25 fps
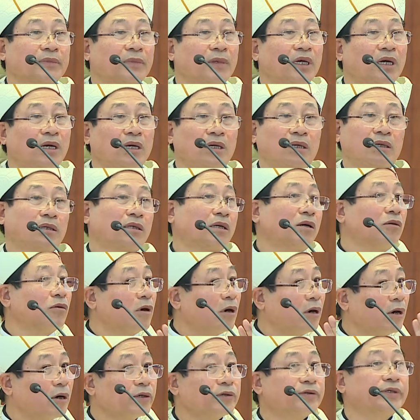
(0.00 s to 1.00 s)
À, không
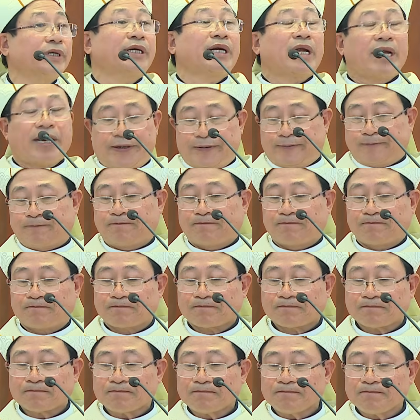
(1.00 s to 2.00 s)
có cái chuyện đấy.
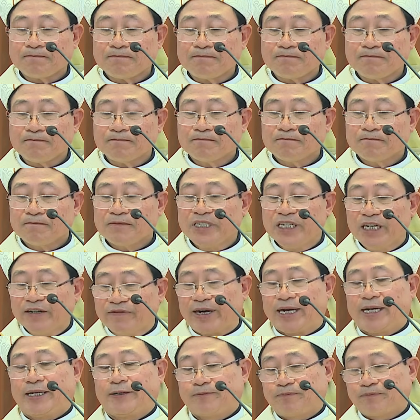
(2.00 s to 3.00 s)
Như
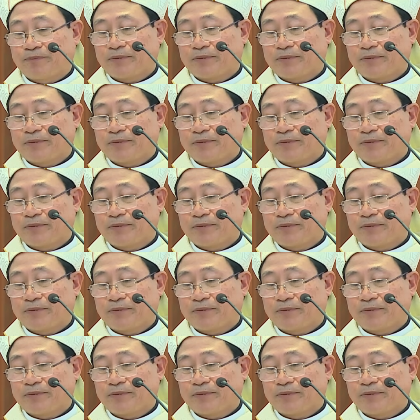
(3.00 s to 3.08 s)
vậy,